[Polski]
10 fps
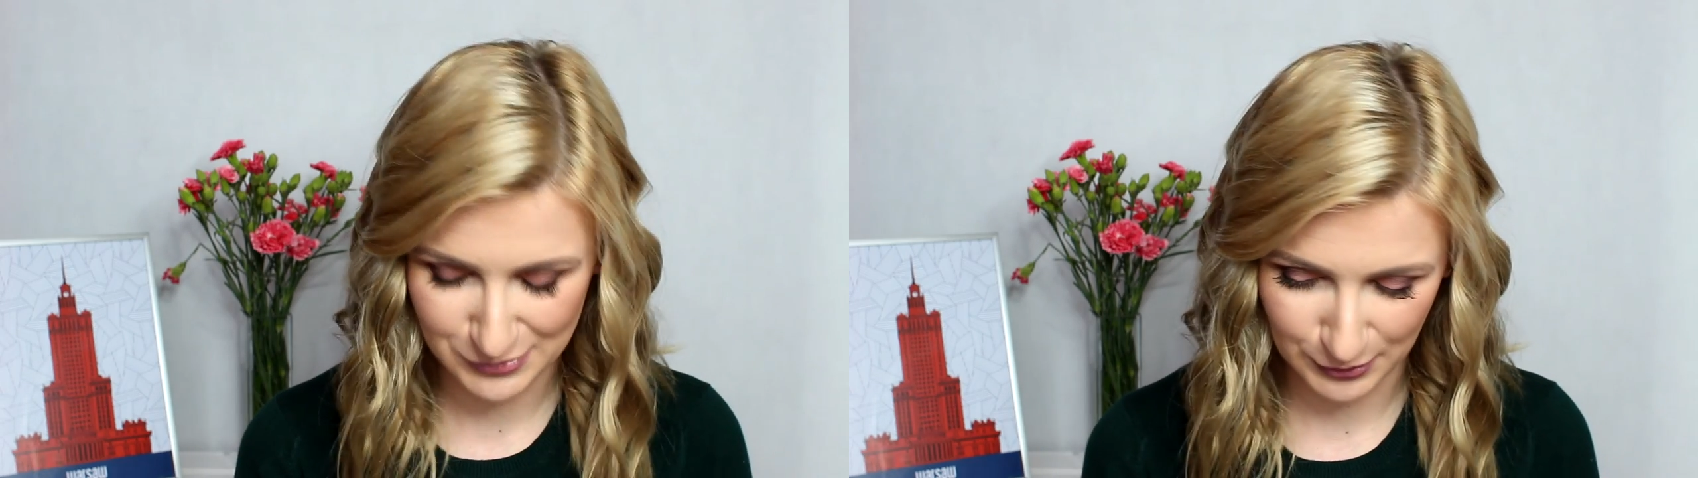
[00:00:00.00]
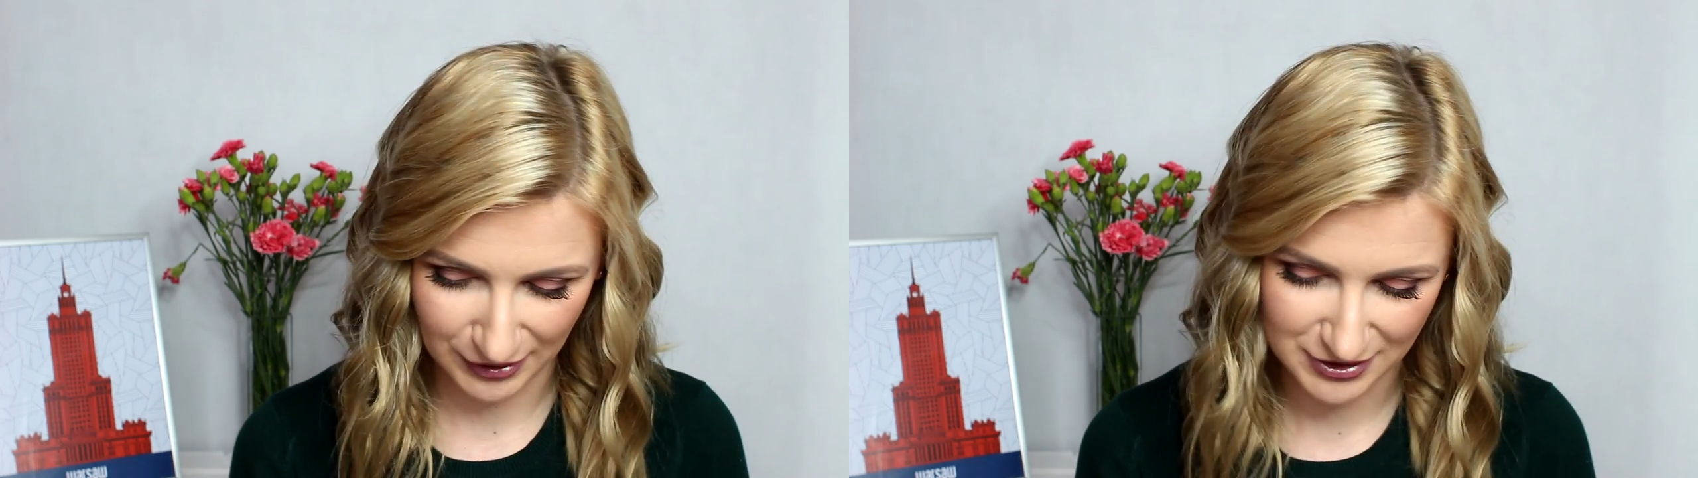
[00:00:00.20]

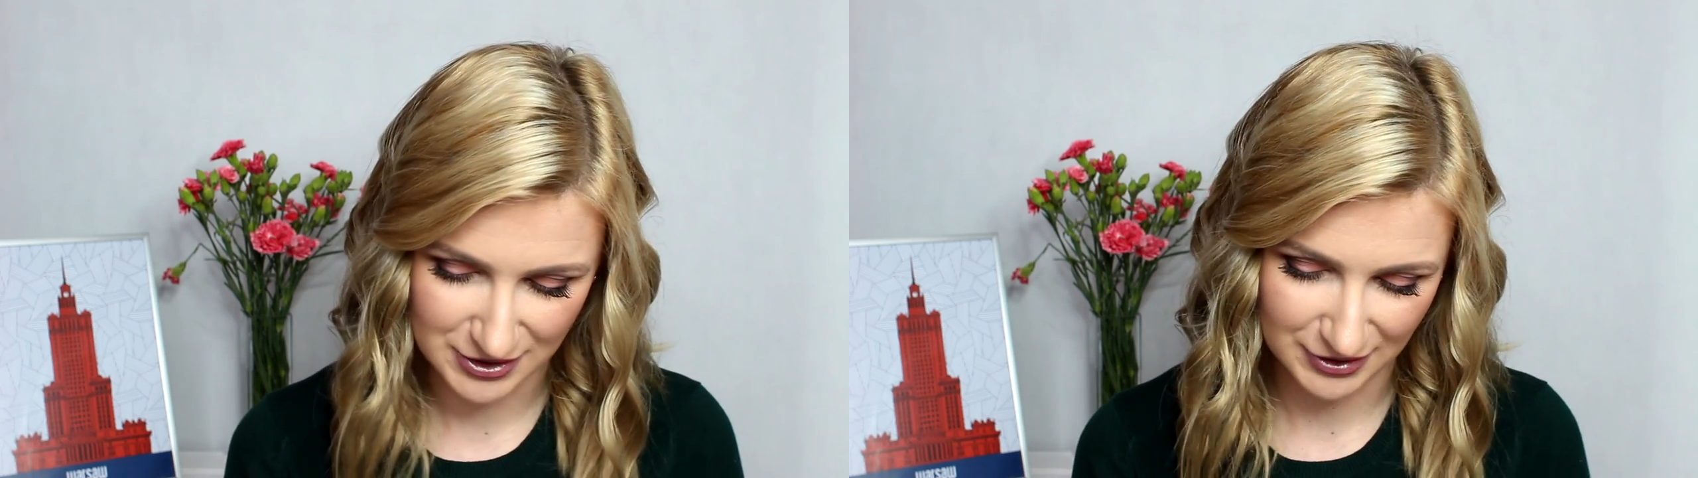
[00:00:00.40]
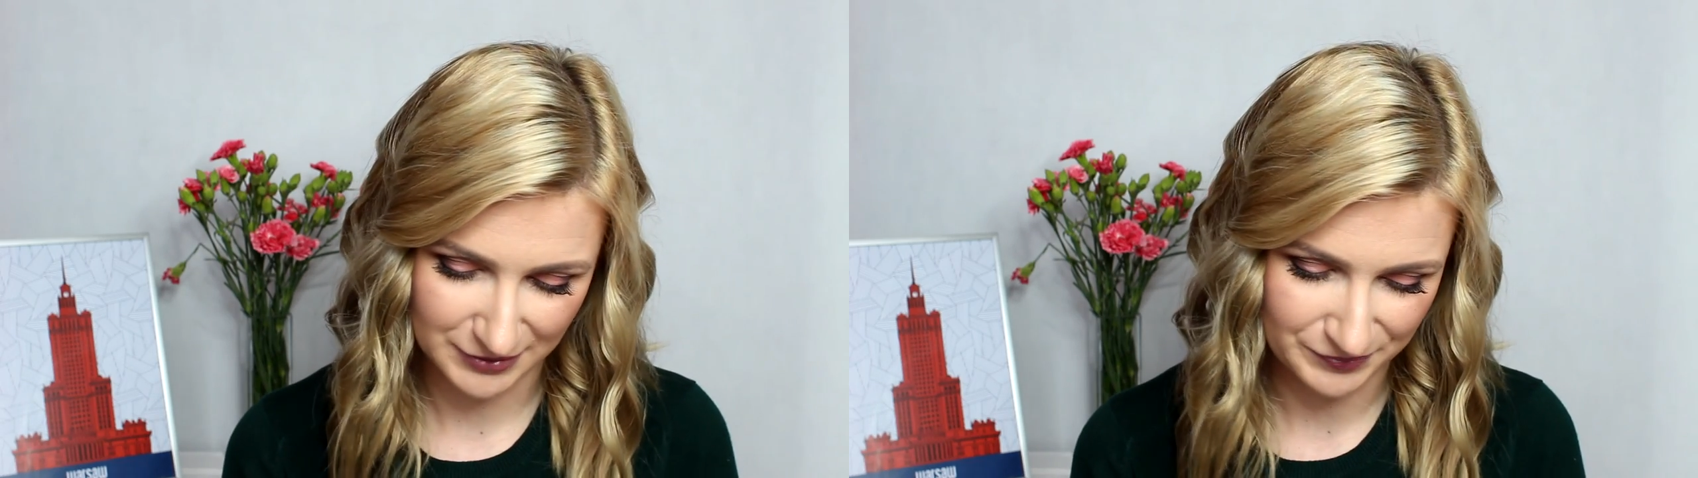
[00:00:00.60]

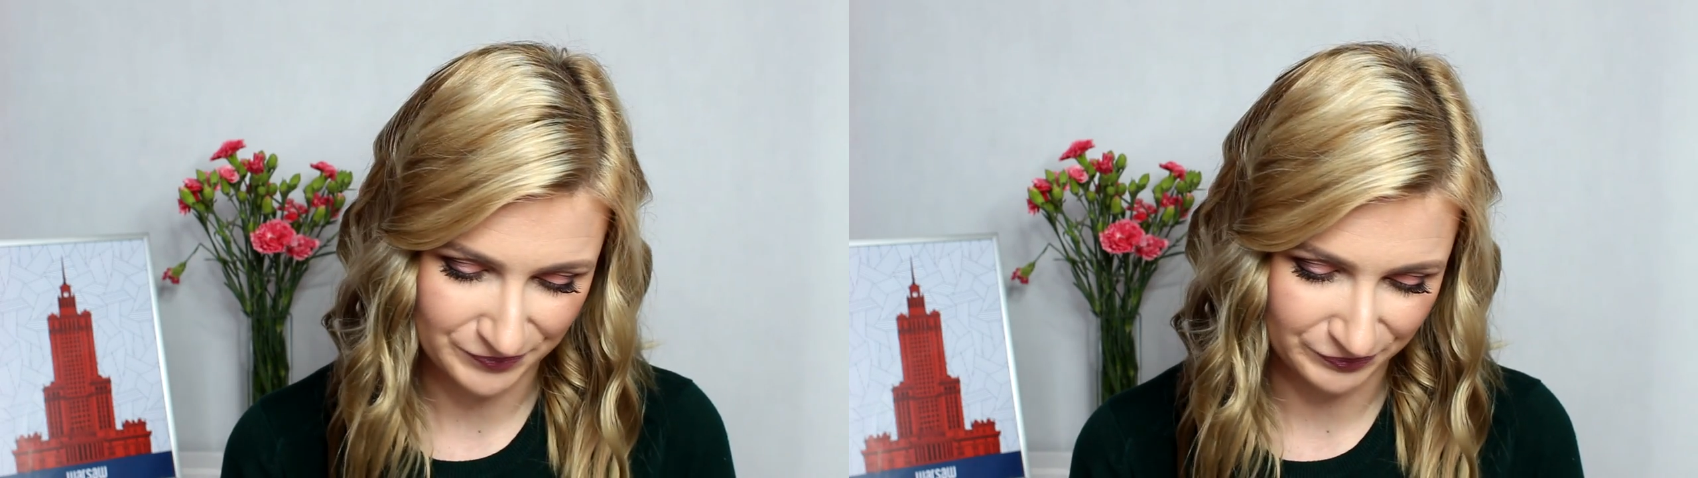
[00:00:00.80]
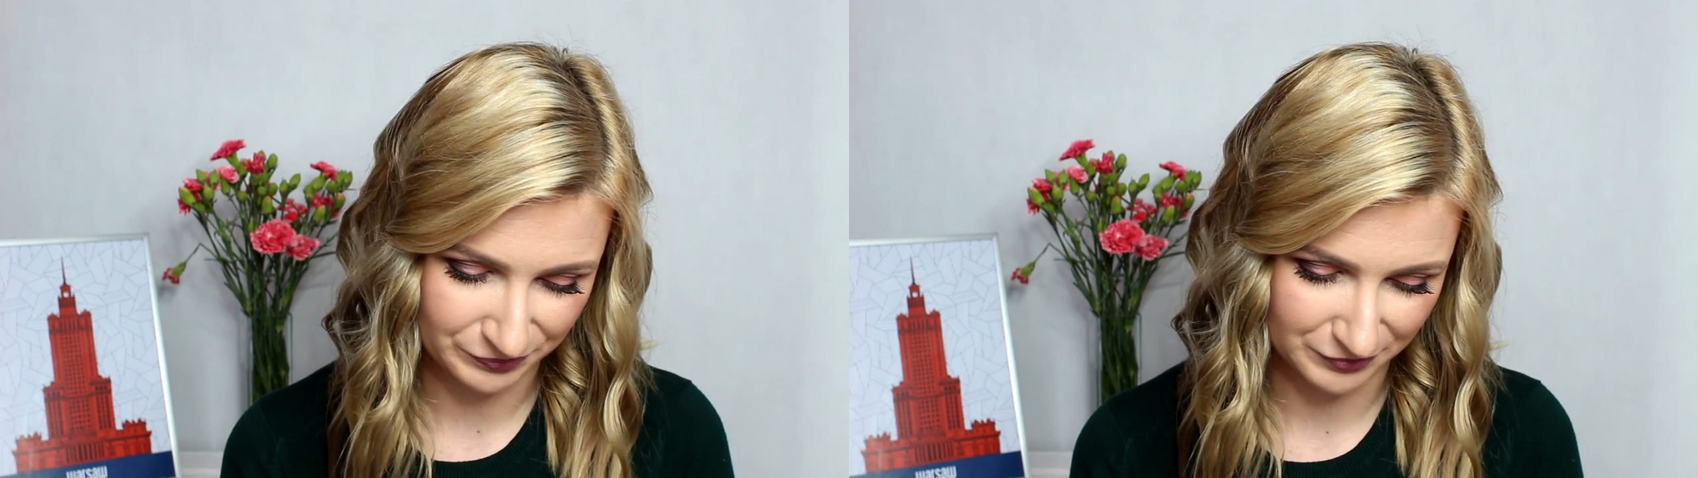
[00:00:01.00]
słuchajcie,
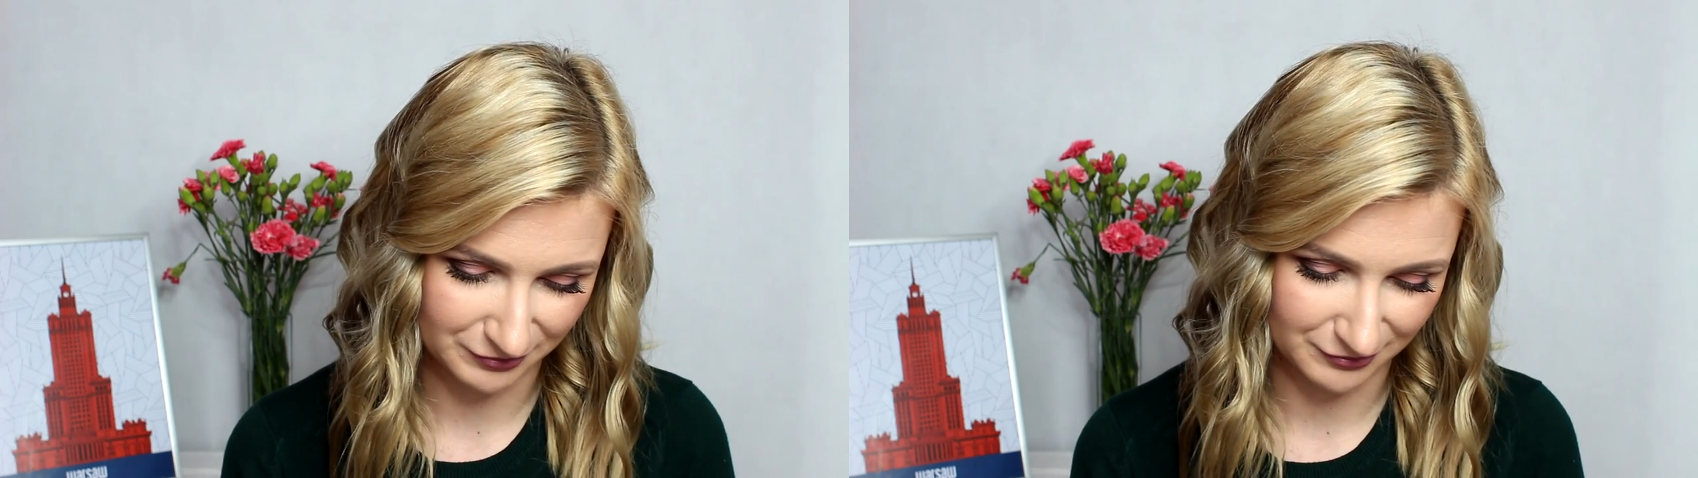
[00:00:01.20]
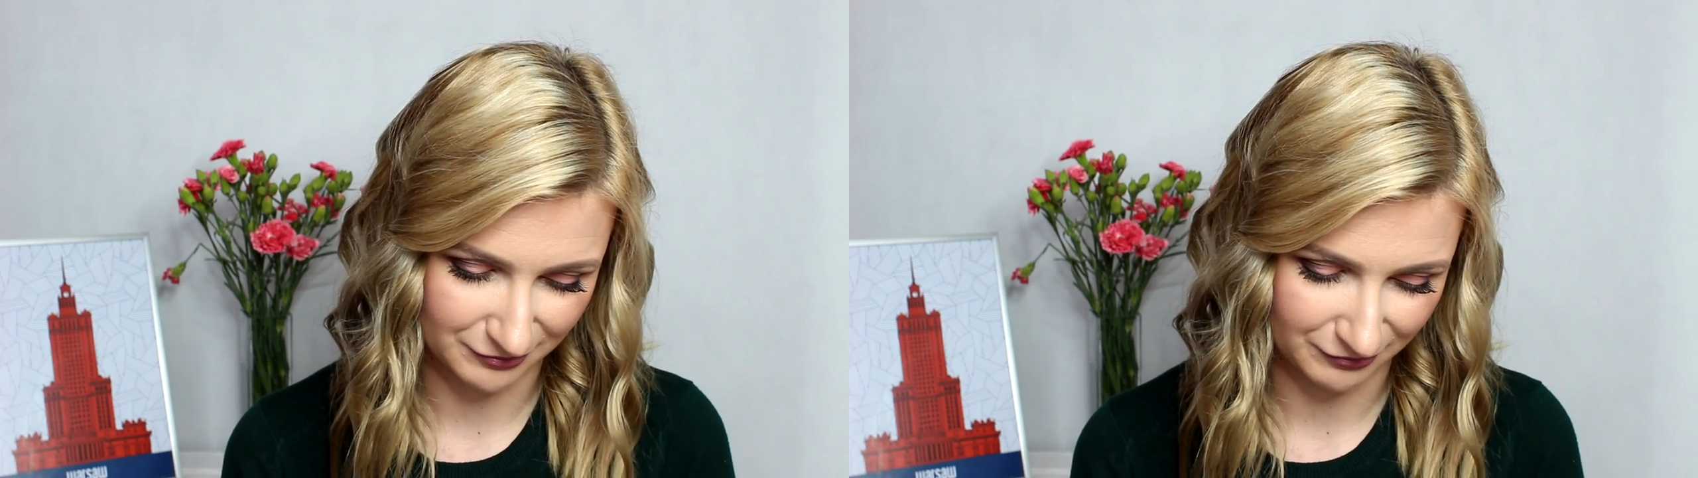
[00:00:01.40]

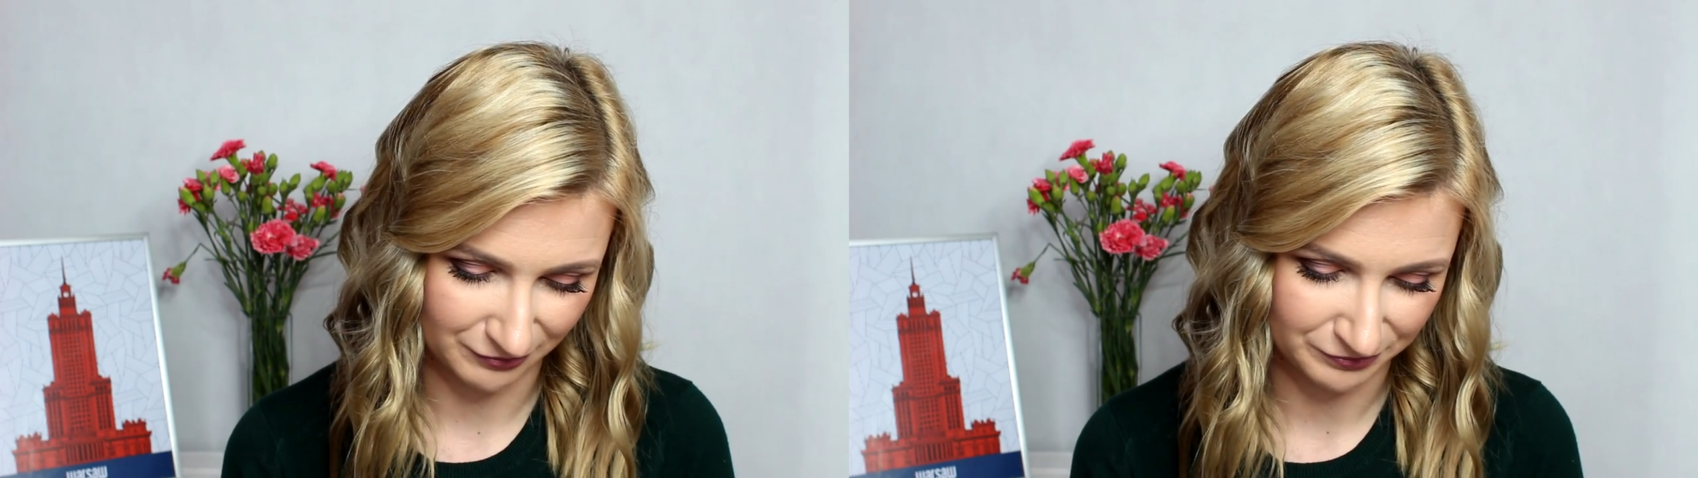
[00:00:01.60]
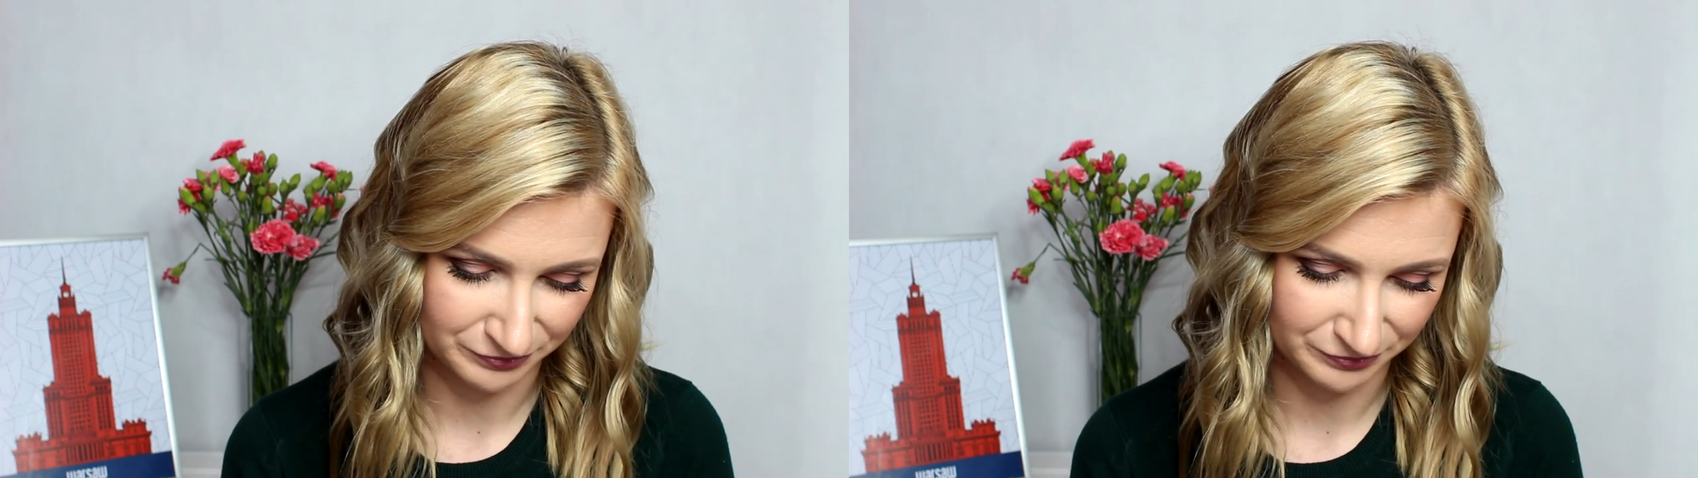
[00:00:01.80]
mm,